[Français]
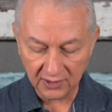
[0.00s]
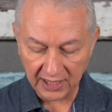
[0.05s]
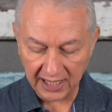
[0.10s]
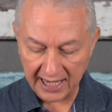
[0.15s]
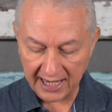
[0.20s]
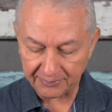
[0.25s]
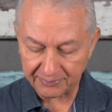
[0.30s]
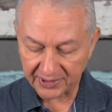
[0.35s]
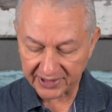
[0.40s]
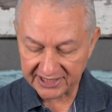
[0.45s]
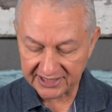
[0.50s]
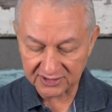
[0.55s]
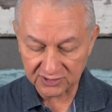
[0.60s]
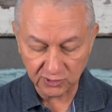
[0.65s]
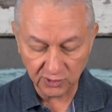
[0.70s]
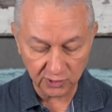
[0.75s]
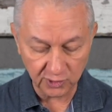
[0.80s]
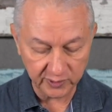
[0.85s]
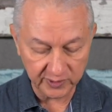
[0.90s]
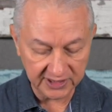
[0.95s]
apprise
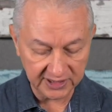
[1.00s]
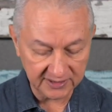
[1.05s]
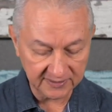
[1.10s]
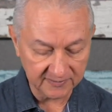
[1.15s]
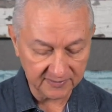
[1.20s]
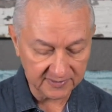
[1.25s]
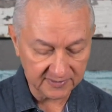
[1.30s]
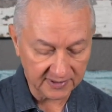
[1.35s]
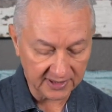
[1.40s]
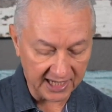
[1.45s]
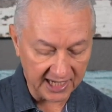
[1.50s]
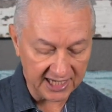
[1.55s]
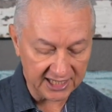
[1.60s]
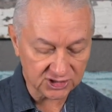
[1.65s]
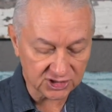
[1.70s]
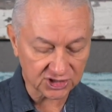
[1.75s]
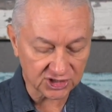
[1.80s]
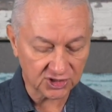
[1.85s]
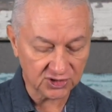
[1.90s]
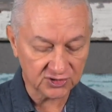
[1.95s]
de lui
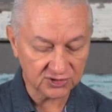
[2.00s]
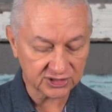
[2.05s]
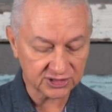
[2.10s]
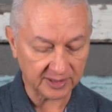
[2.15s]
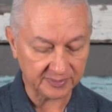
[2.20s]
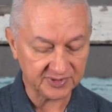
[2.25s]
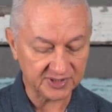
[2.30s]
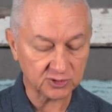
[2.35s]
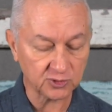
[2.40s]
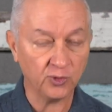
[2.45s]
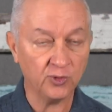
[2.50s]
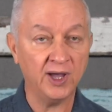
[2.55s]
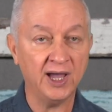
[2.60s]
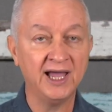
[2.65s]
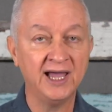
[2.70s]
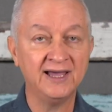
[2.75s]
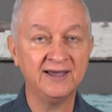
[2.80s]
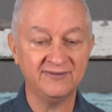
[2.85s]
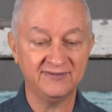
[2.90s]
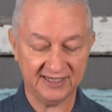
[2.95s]
1 Jean chapitre
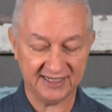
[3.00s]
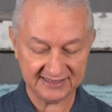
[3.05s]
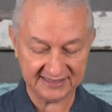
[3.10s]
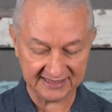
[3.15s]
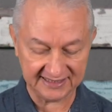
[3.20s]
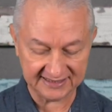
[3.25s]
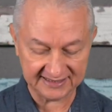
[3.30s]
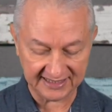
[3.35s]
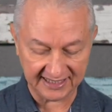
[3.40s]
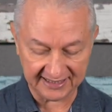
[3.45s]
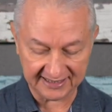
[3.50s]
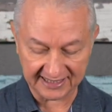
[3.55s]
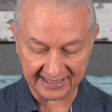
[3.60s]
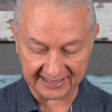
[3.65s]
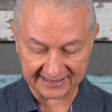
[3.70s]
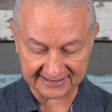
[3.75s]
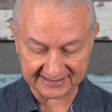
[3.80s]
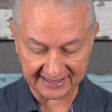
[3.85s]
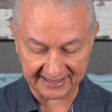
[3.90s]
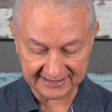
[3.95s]
1 verset 5
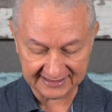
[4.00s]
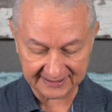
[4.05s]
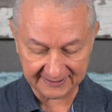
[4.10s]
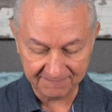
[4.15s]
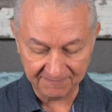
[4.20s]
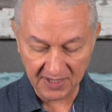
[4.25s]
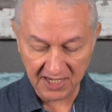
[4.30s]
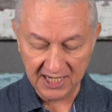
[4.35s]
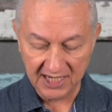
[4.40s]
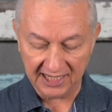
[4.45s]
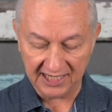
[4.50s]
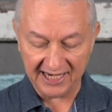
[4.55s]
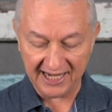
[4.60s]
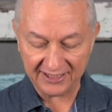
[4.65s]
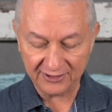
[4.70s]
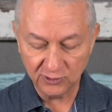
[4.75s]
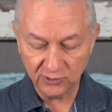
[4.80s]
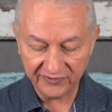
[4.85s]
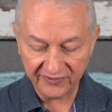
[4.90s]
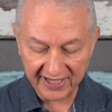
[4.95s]
à 7.
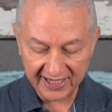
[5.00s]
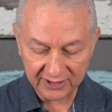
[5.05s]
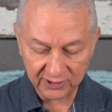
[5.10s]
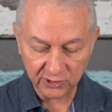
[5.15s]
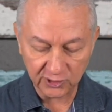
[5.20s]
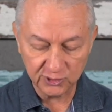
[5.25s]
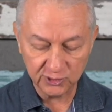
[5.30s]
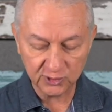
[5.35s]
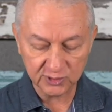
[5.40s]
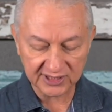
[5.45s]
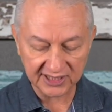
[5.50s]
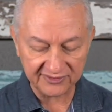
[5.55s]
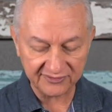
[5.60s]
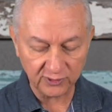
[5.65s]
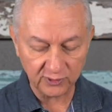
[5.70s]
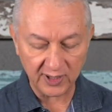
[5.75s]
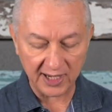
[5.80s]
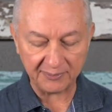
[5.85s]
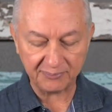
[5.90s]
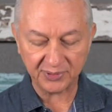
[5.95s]
La nouvelle que nous
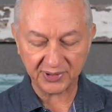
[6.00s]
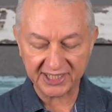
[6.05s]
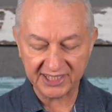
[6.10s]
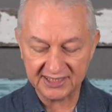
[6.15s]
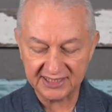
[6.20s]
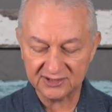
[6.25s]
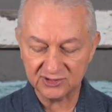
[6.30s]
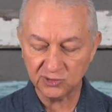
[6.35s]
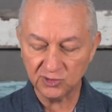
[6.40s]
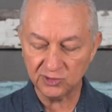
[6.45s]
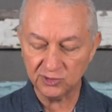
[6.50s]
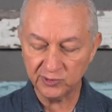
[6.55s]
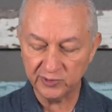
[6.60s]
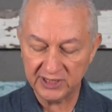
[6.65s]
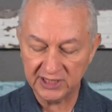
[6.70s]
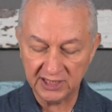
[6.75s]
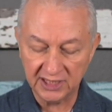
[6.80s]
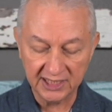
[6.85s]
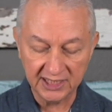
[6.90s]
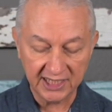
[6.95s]
avons apprise de
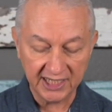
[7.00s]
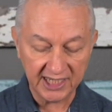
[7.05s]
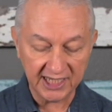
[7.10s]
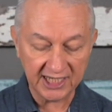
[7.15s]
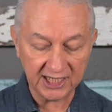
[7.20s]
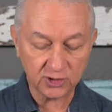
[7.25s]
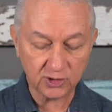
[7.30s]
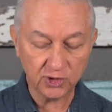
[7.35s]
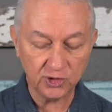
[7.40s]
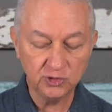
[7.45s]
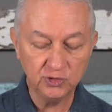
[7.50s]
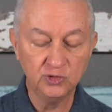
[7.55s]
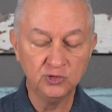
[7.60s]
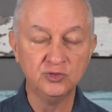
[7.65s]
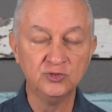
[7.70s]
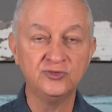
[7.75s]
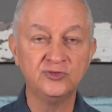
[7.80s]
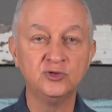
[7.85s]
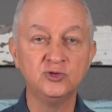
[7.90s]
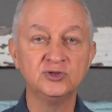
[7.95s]
lui et que
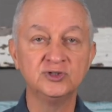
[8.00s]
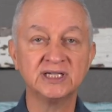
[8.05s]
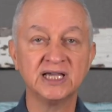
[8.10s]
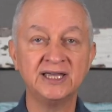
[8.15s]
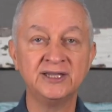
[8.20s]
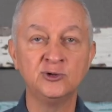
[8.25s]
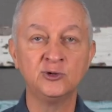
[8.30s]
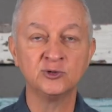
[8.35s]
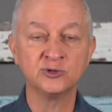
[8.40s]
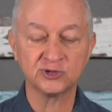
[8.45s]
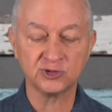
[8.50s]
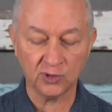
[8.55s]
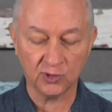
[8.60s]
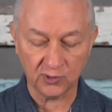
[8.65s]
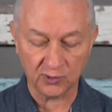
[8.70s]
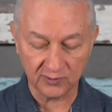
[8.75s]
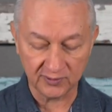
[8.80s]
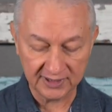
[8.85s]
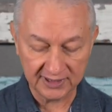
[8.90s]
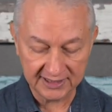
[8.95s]
nous vous
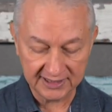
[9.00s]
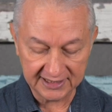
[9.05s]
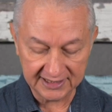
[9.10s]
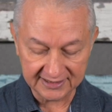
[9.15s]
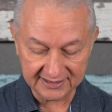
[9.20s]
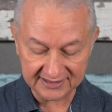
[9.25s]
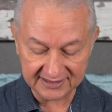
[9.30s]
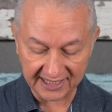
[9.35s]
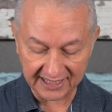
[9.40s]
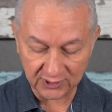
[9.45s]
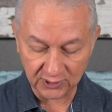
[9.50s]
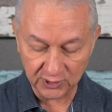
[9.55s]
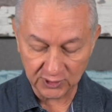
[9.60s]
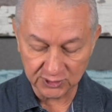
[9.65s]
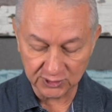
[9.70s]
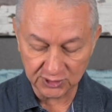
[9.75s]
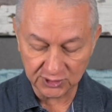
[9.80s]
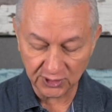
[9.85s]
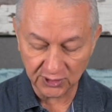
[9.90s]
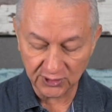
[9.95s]
annonçons, c'est que
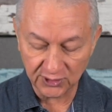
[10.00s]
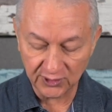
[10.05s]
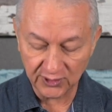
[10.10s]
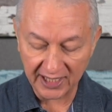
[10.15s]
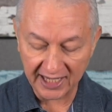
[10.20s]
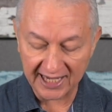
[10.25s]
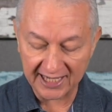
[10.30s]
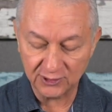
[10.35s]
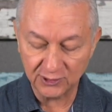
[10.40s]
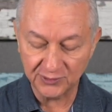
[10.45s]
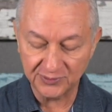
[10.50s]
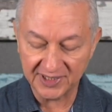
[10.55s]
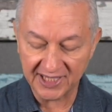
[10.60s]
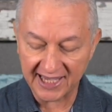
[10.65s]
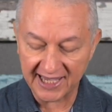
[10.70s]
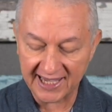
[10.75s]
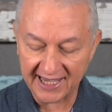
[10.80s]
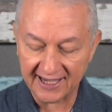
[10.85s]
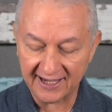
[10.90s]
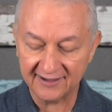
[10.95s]
Dieu est
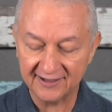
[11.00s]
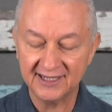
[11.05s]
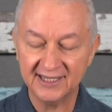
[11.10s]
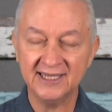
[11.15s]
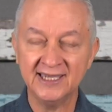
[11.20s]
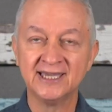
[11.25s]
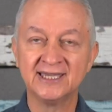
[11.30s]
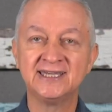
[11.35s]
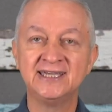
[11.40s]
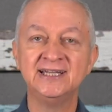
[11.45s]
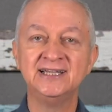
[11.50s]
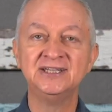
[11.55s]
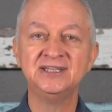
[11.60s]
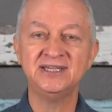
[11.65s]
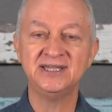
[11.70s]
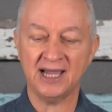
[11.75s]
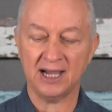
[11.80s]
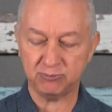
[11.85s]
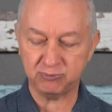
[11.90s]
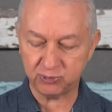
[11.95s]
lumière et qu'il
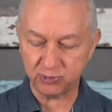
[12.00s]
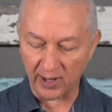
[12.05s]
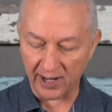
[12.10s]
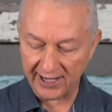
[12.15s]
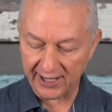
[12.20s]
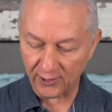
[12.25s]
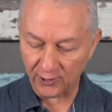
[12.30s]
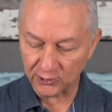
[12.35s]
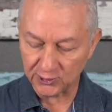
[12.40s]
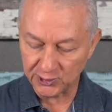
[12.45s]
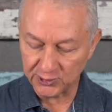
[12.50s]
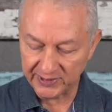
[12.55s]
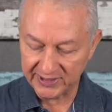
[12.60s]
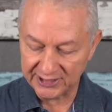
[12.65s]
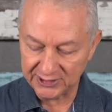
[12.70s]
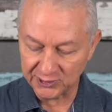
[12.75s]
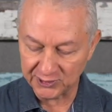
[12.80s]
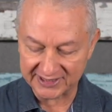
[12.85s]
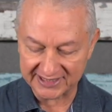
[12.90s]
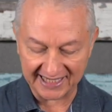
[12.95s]
n'y a point en
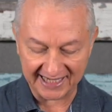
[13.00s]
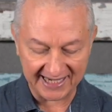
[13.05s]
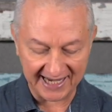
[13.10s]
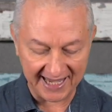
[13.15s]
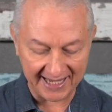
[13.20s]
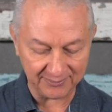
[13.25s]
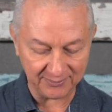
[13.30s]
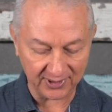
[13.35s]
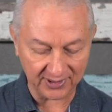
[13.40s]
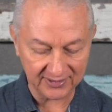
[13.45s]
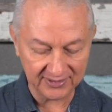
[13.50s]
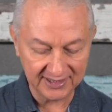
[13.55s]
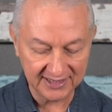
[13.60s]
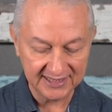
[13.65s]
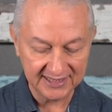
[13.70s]
lui de ténèbres.